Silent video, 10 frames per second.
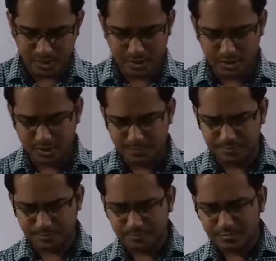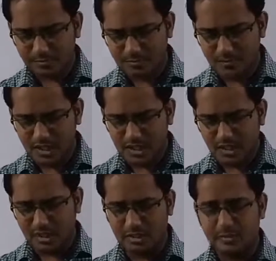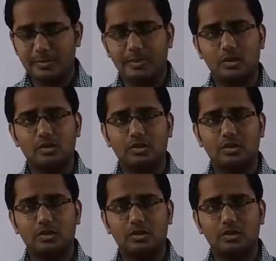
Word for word: ठीक है इसमें बी